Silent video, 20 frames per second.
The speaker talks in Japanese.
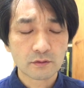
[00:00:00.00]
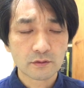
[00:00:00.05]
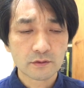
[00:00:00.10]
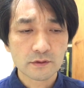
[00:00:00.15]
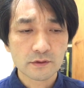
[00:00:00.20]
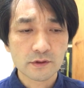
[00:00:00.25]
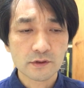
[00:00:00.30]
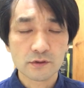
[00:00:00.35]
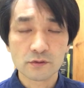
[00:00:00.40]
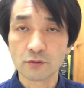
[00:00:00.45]

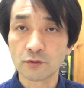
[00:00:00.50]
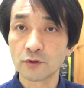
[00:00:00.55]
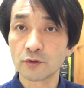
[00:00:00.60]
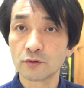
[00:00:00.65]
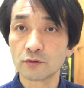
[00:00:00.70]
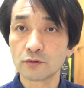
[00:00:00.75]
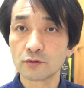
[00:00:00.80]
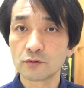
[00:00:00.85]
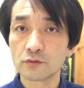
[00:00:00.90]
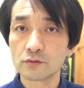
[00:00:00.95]
そうい
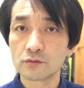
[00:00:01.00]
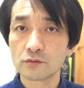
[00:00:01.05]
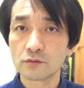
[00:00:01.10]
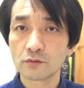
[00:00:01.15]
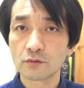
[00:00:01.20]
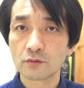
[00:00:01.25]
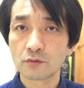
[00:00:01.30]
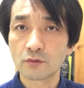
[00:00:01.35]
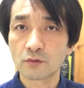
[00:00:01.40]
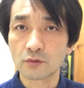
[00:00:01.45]
う
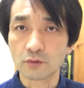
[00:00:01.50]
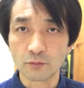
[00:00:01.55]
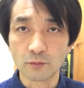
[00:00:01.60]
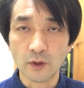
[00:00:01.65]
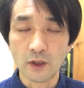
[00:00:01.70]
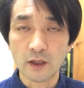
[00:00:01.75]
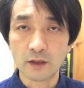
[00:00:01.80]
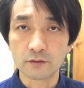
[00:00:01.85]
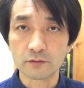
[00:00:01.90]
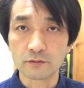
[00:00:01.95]
こと
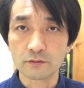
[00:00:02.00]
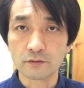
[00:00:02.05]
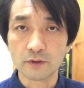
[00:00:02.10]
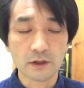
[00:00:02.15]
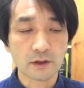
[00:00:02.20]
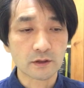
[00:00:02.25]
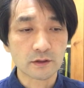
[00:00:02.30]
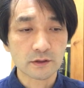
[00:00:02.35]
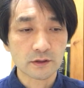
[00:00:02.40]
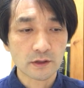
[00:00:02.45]
もあるわ
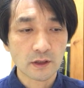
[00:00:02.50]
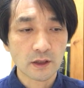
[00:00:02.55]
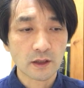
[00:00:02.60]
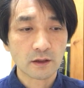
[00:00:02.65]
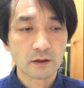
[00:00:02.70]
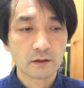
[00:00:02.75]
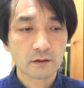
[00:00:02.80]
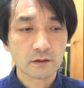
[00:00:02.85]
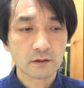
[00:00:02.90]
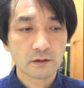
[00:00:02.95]
けですね。
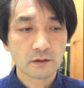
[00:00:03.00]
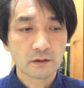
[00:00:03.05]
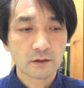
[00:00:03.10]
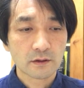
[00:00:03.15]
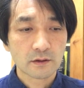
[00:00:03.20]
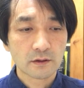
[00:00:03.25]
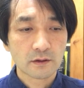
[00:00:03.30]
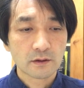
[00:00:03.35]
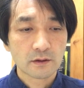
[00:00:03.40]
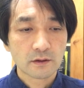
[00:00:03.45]

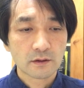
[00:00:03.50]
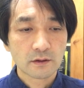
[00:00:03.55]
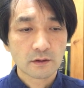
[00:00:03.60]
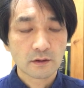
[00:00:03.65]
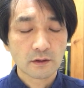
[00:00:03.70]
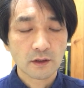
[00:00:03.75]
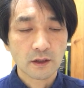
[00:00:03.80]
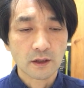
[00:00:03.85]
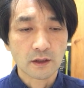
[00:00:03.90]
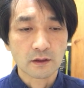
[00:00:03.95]

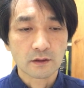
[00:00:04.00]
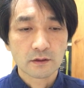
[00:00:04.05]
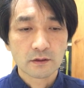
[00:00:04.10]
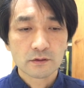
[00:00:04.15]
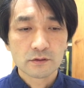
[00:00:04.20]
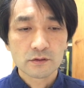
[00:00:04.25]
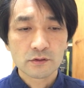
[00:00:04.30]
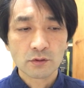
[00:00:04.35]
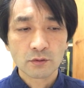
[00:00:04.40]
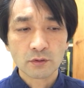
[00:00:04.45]
で
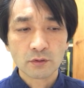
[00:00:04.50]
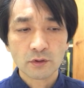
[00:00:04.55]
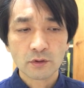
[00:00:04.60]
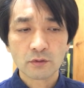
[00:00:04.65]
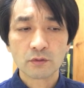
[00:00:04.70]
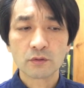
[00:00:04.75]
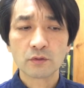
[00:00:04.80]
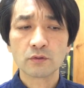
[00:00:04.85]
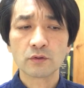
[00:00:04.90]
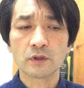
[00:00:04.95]
そういう
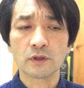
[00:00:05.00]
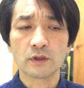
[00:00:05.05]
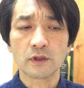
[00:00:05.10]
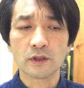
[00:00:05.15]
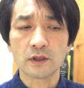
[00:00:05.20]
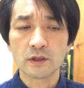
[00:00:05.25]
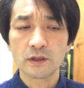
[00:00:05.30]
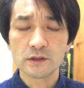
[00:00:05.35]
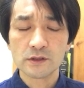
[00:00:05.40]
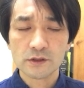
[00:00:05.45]
ことっていうの
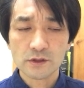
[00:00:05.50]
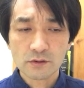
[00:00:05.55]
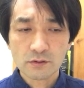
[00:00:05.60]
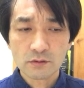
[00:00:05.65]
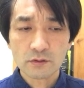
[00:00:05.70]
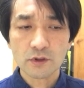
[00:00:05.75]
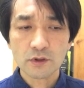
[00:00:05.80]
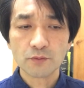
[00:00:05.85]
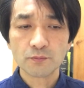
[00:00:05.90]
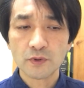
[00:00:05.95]
は非
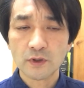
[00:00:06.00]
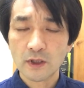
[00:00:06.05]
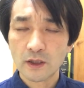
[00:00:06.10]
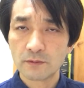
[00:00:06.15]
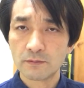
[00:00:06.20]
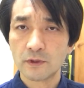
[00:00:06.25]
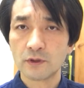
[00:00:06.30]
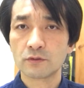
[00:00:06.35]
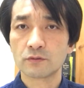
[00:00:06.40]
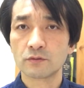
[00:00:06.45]
常に
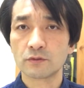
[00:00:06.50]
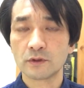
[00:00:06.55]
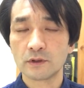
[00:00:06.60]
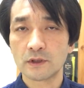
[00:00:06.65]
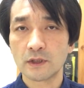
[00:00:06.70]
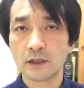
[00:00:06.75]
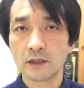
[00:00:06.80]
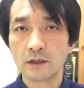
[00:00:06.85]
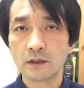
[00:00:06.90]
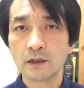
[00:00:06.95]
プライベートで
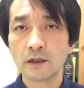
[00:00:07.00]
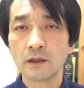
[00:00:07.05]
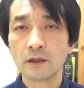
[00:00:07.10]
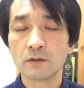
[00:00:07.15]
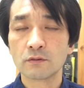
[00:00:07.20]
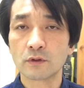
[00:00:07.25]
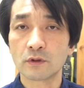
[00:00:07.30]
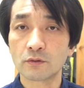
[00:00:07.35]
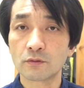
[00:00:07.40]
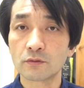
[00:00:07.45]

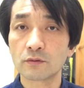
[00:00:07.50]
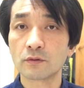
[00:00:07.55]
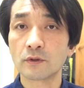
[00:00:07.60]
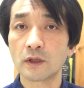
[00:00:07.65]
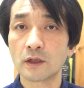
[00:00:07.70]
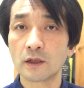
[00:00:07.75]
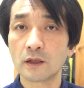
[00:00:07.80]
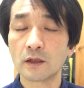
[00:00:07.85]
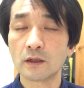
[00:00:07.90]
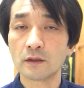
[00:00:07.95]
デリケートな事
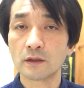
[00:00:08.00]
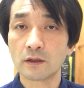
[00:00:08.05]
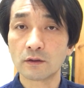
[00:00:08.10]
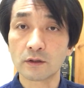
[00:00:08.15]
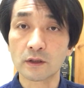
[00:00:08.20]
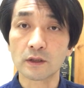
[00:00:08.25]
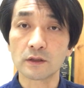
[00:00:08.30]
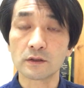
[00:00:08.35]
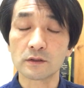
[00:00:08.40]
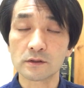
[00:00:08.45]
柄な
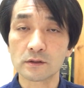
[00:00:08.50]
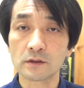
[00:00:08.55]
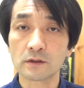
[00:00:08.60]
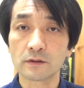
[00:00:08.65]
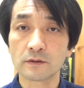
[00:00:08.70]
わけです。